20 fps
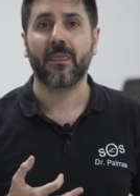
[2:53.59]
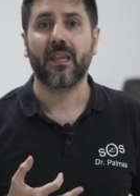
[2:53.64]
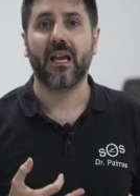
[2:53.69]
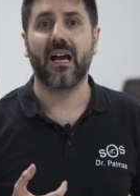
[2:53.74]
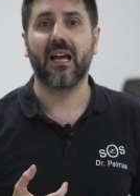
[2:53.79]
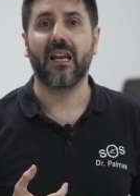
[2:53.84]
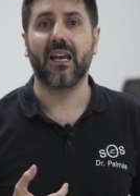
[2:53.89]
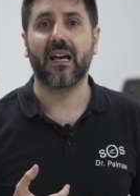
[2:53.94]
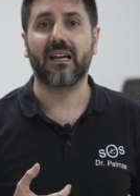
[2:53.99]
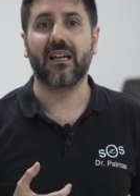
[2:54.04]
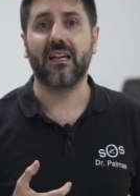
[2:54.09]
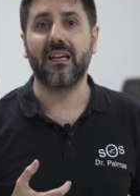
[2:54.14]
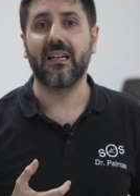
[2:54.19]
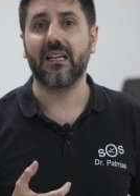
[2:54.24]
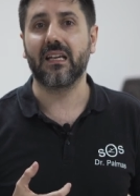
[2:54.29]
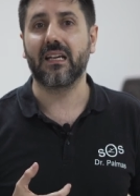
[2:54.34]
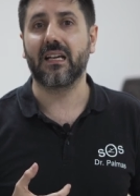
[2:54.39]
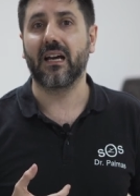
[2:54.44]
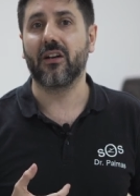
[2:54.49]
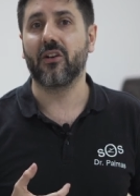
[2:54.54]
alla
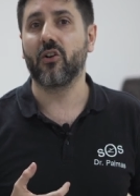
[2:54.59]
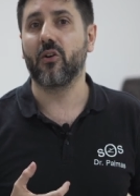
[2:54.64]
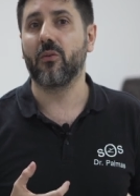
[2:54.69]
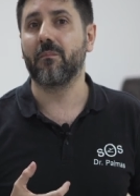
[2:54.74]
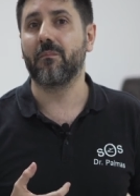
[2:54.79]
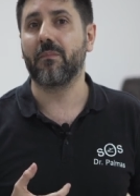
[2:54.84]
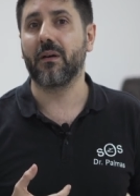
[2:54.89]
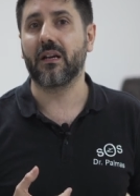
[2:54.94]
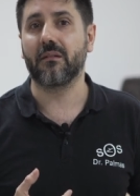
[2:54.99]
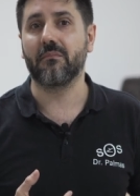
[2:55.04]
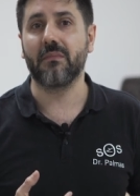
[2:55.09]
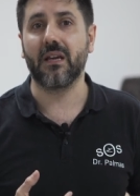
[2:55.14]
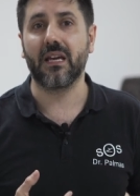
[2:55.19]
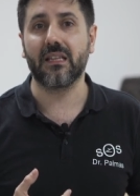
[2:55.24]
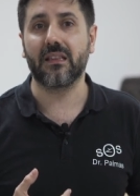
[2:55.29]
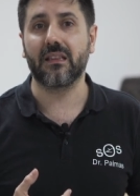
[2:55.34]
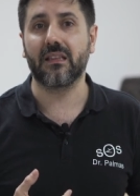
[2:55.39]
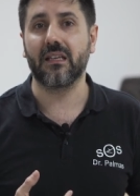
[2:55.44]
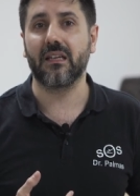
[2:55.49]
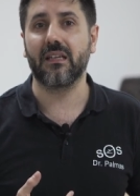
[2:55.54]
clinica non
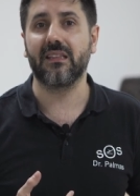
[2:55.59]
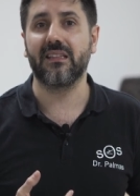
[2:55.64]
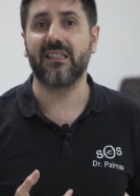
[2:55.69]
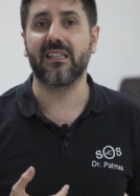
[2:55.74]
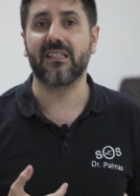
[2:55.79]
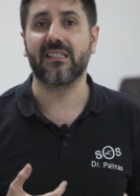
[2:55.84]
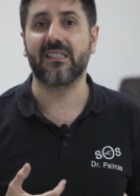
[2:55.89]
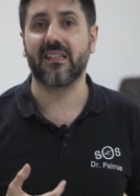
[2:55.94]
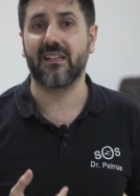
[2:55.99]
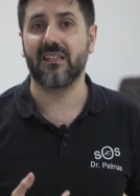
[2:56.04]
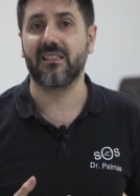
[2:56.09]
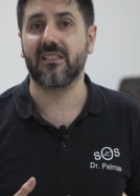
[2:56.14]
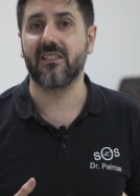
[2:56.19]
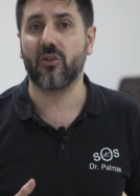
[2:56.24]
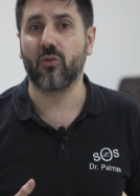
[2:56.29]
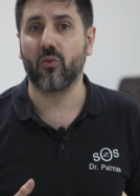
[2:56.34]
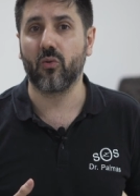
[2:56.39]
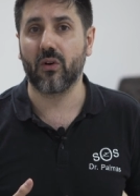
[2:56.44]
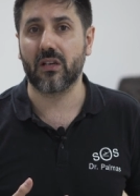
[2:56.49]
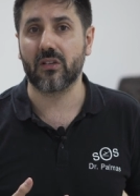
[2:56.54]
permette di essere
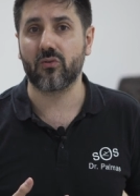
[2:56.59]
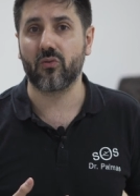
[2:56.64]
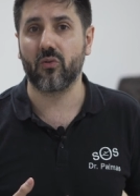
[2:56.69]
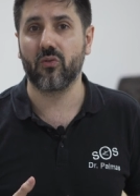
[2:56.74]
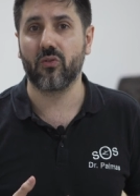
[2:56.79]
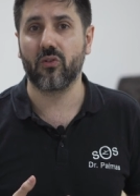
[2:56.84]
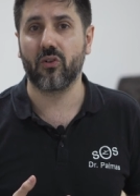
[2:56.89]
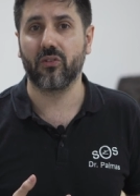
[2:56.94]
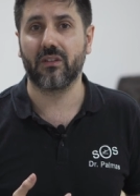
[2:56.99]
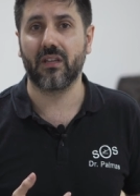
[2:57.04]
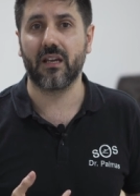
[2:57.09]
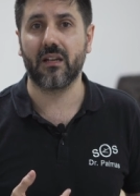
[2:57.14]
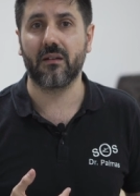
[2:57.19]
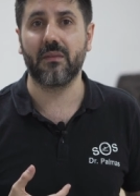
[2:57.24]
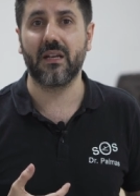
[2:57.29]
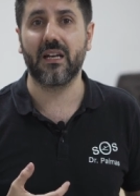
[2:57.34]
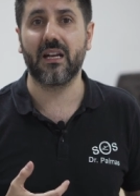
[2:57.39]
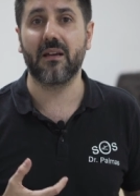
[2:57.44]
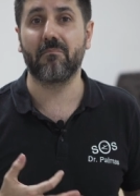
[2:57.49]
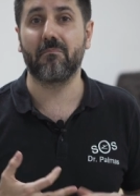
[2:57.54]
sicura sul lungo
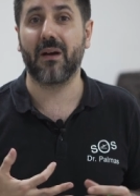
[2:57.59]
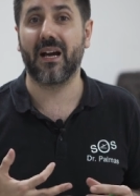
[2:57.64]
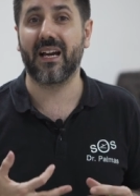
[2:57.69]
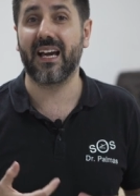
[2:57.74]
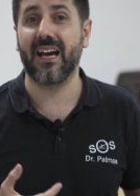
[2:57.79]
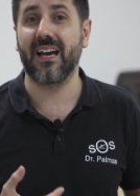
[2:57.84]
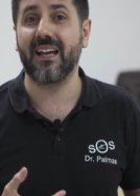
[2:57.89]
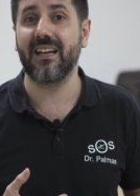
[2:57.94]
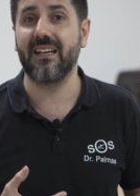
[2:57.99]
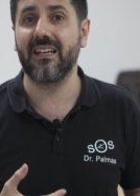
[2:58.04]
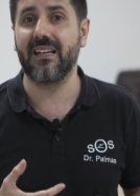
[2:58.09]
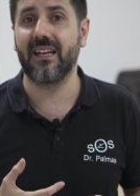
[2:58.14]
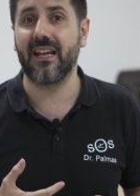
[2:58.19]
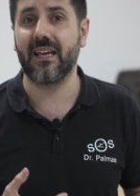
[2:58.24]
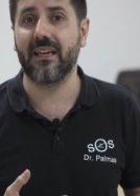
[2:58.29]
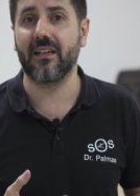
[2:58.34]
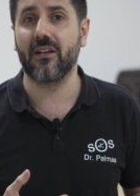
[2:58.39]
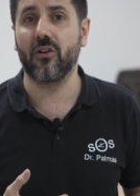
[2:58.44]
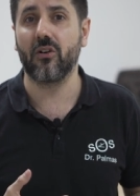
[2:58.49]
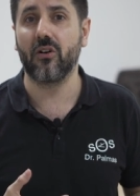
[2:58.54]
termine, pagare in
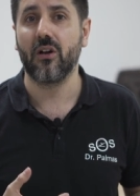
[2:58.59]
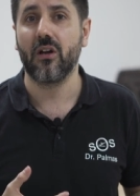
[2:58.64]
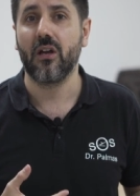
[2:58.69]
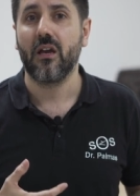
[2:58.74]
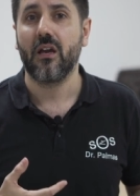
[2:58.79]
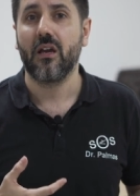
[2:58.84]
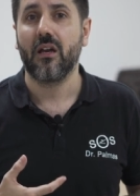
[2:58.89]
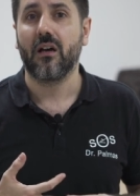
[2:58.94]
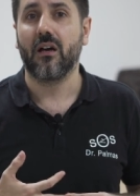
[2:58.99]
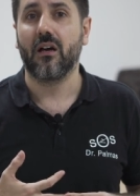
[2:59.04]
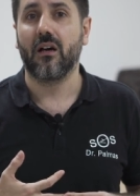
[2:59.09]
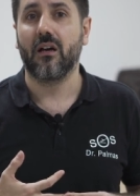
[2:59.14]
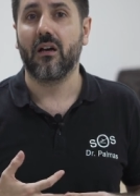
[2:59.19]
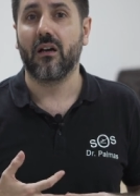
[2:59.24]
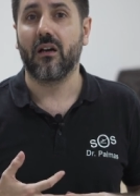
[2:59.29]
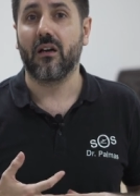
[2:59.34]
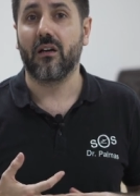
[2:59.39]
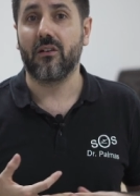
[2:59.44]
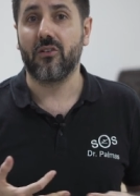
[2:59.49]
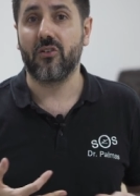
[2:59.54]
nero uh,
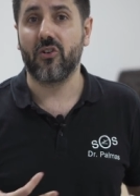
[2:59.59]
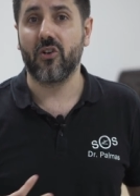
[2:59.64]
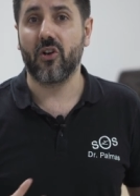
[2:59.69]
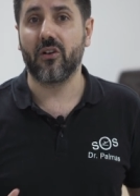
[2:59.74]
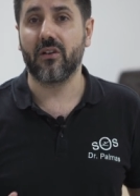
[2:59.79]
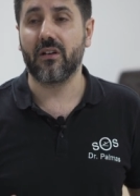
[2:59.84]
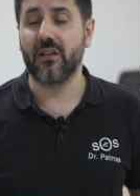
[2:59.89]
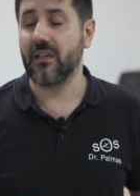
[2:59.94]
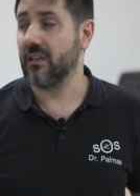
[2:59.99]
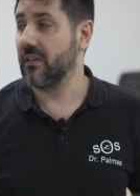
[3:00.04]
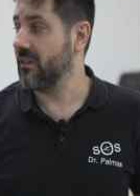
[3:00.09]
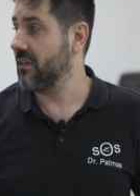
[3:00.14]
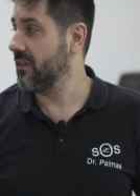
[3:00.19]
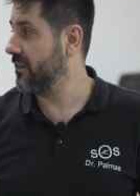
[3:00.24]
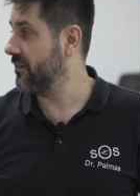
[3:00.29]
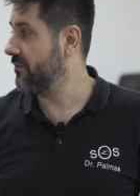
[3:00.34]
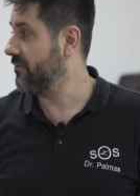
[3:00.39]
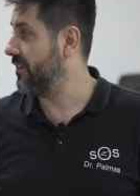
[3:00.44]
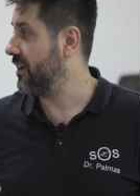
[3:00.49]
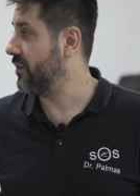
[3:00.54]
non
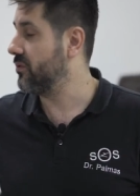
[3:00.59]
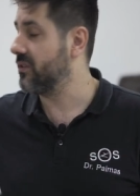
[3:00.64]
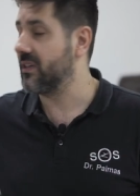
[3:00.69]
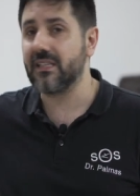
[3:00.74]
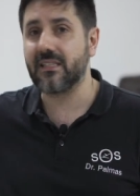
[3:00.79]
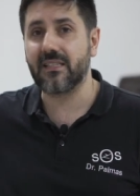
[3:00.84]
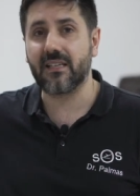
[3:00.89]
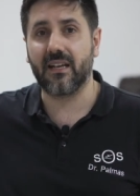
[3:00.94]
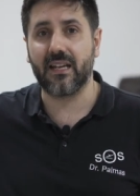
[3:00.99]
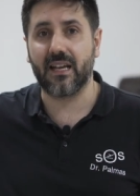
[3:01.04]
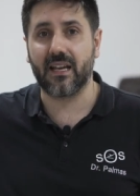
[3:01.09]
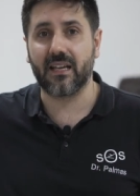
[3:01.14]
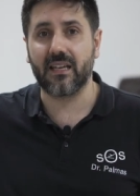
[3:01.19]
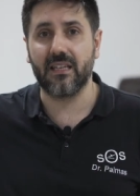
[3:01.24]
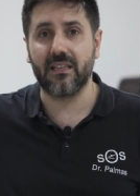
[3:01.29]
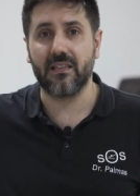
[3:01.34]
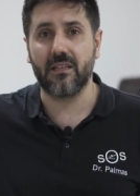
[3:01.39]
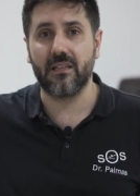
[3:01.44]
valorizza neanche i